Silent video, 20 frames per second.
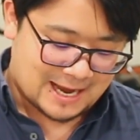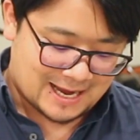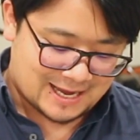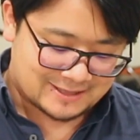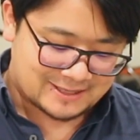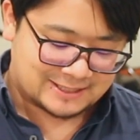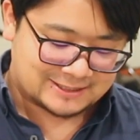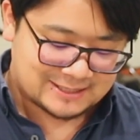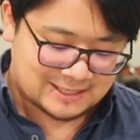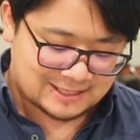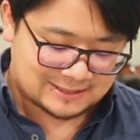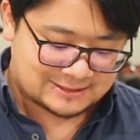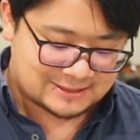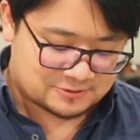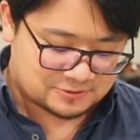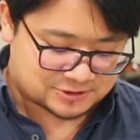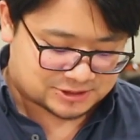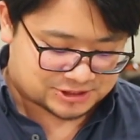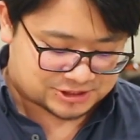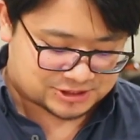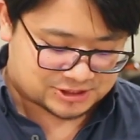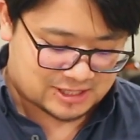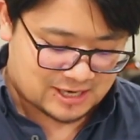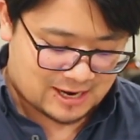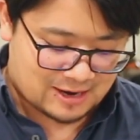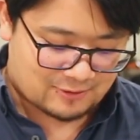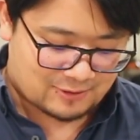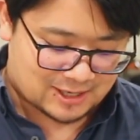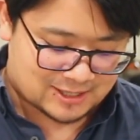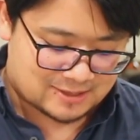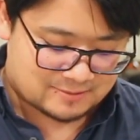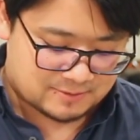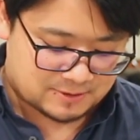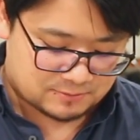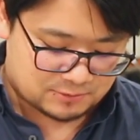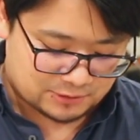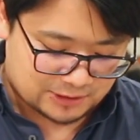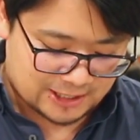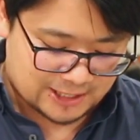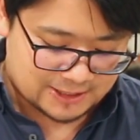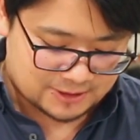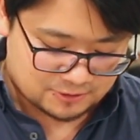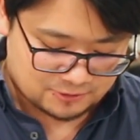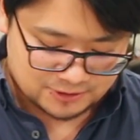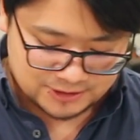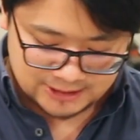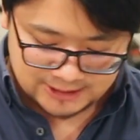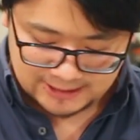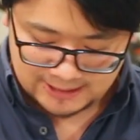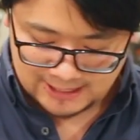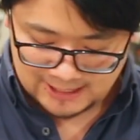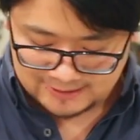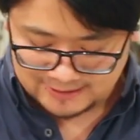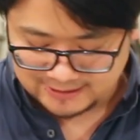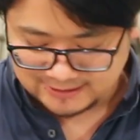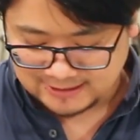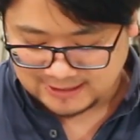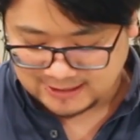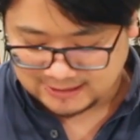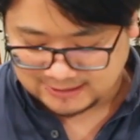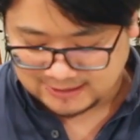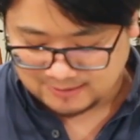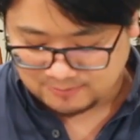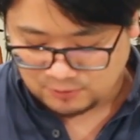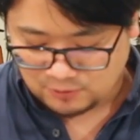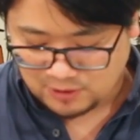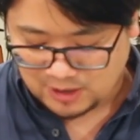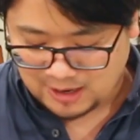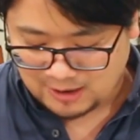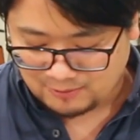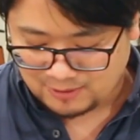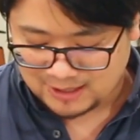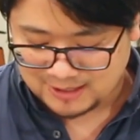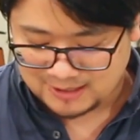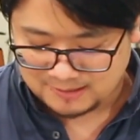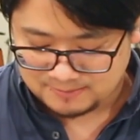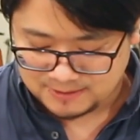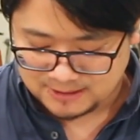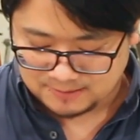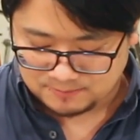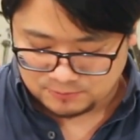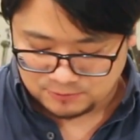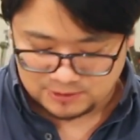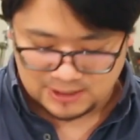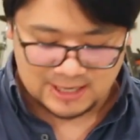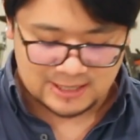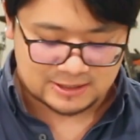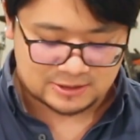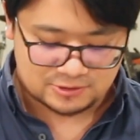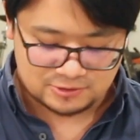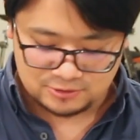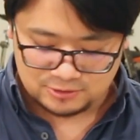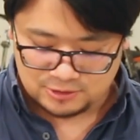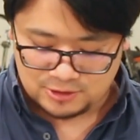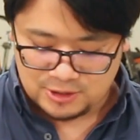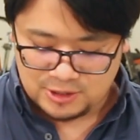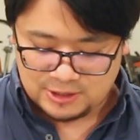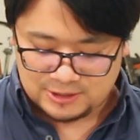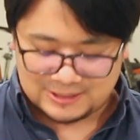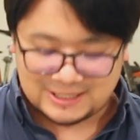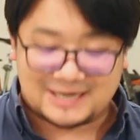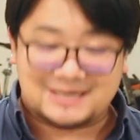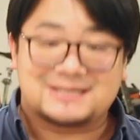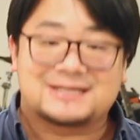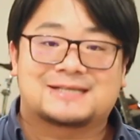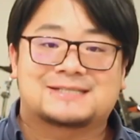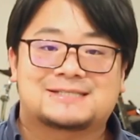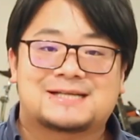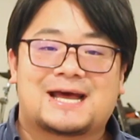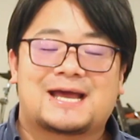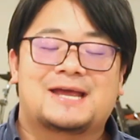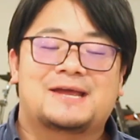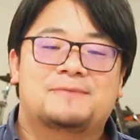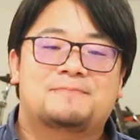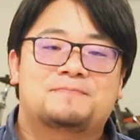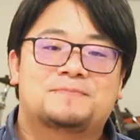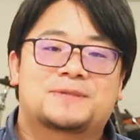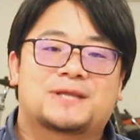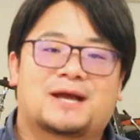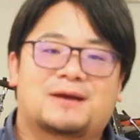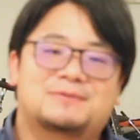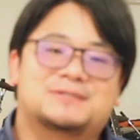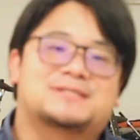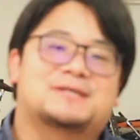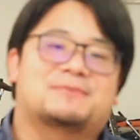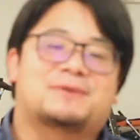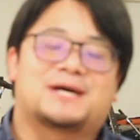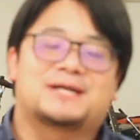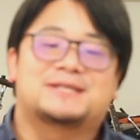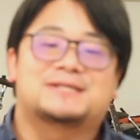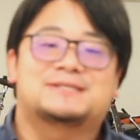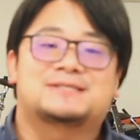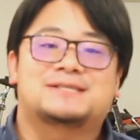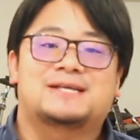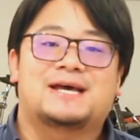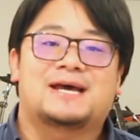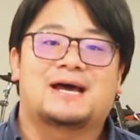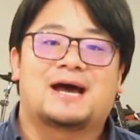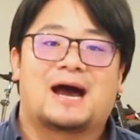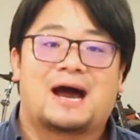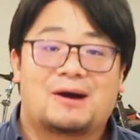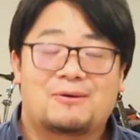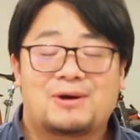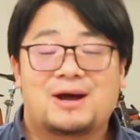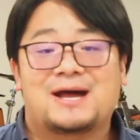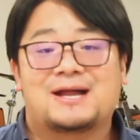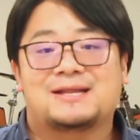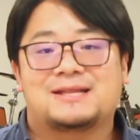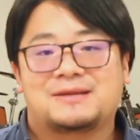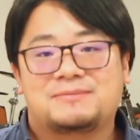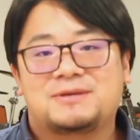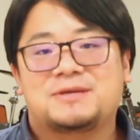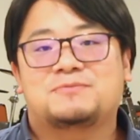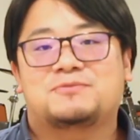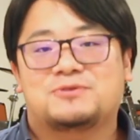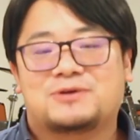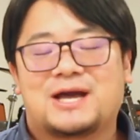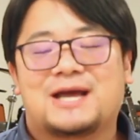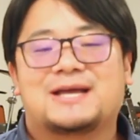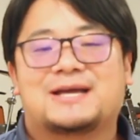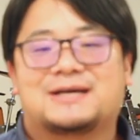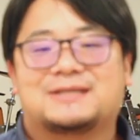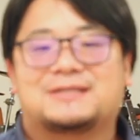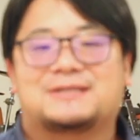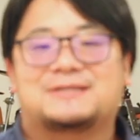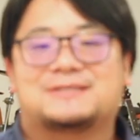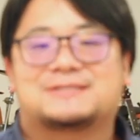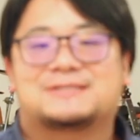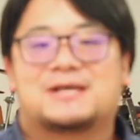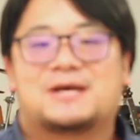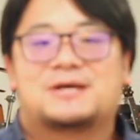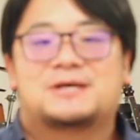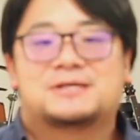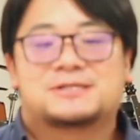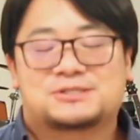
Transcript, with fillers: あなた方の父が憐れみ深いようにあなた方も憐れみ深くなりなさい神様はですね、憐れみ深い方です。